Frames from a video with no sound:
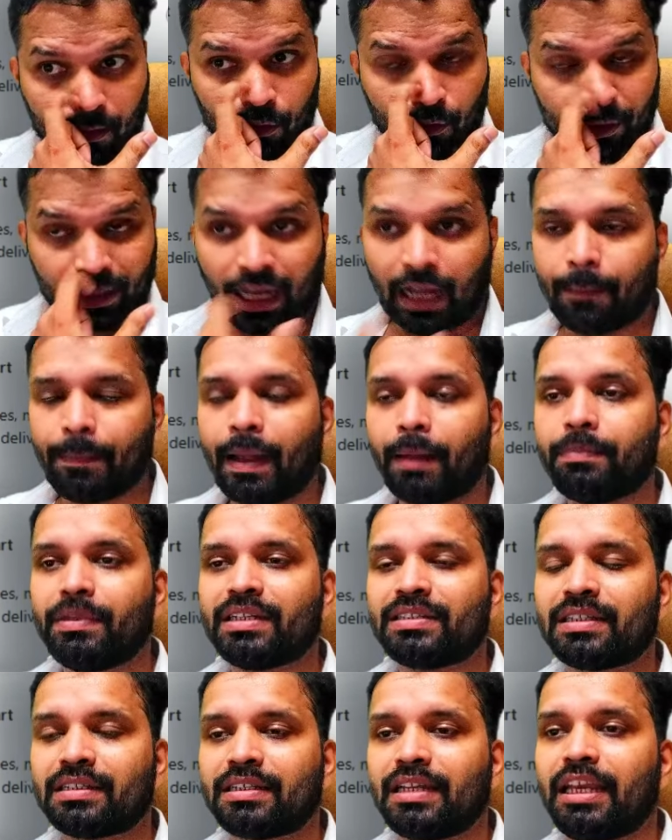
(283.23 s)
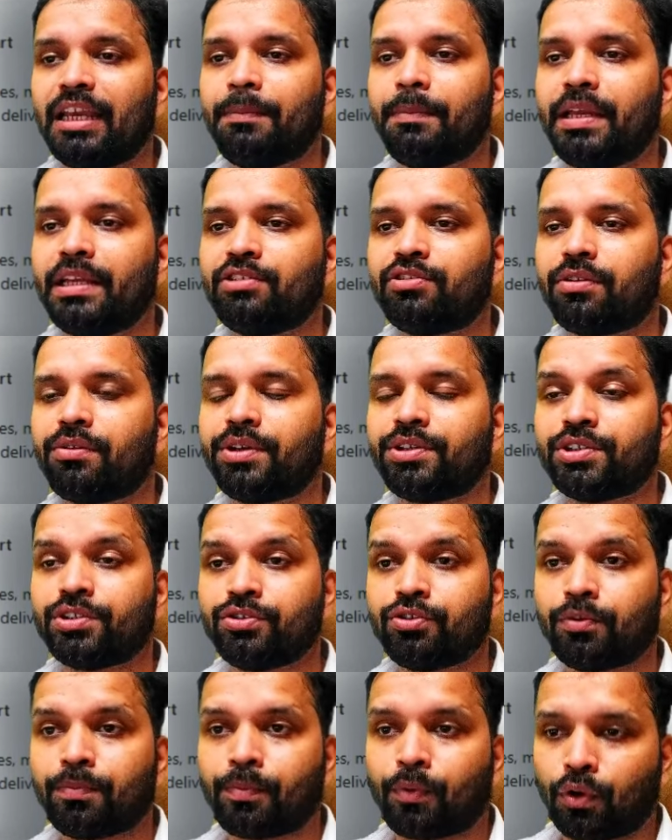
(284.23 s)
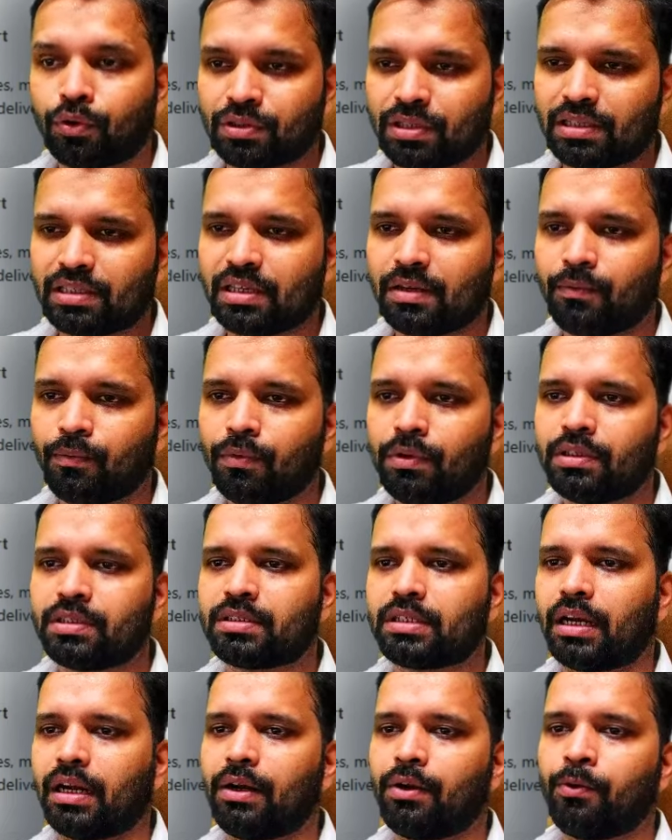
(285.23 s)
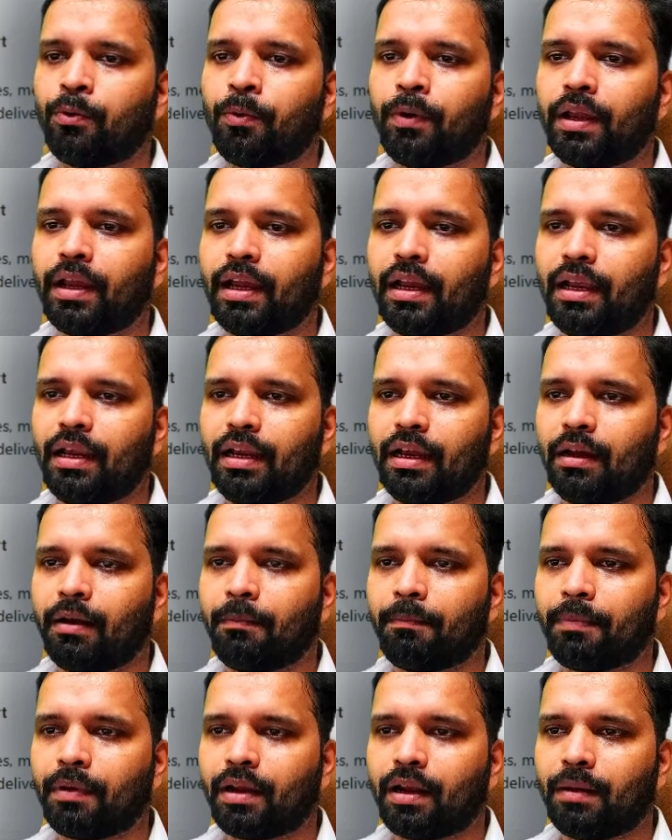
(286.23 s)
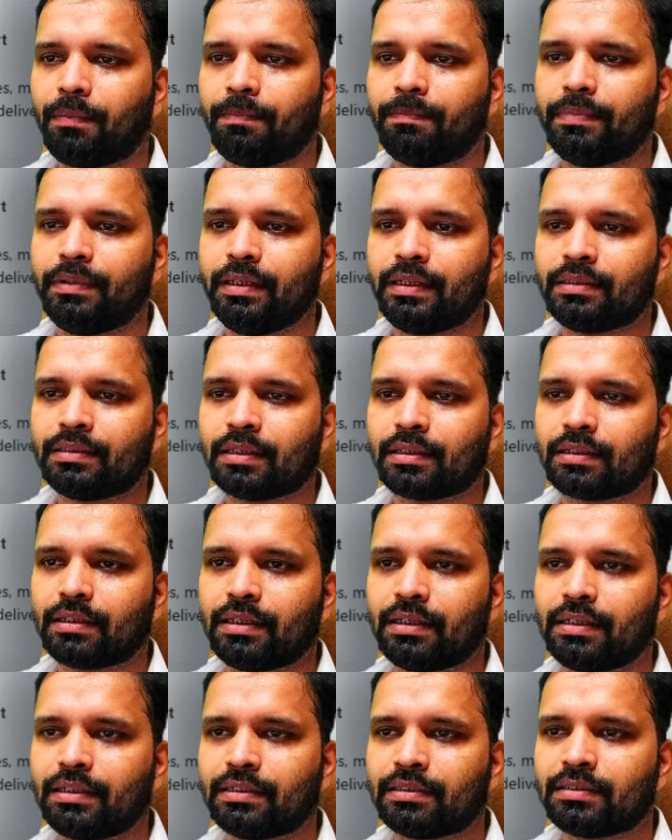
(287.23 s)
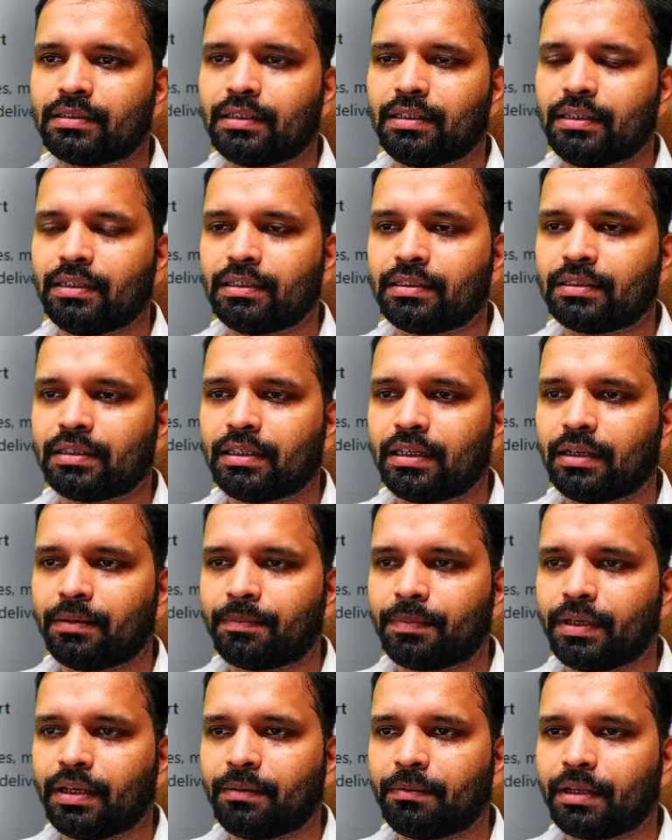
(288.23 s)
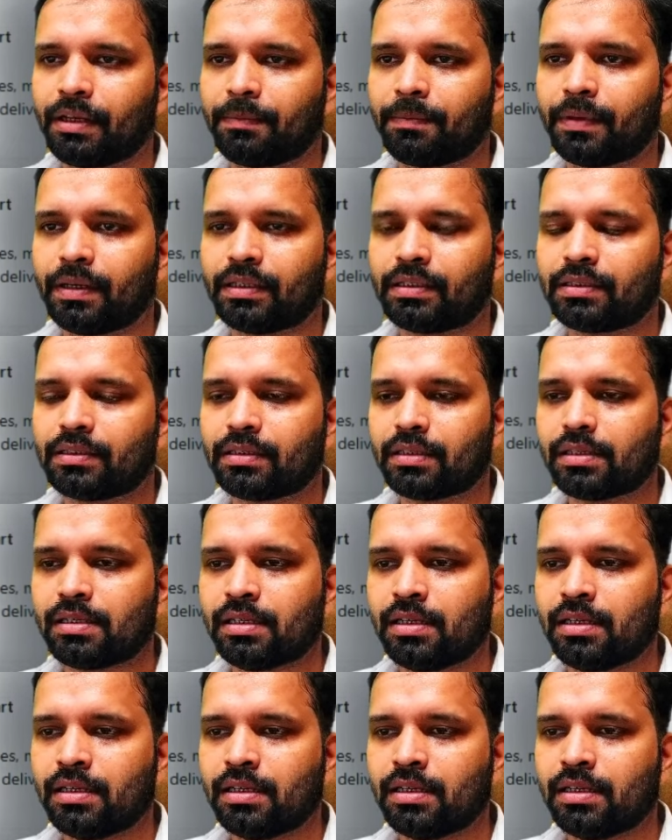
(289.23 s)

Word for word: तो यहाँ पे आप देख सकते हैं इमेज जनरेशन जो प्रोसेस है वो स्टार्ट हो गया है यहाँ पर आप देख सकते हैं किस तरीके से यहाँ पे हमारे पास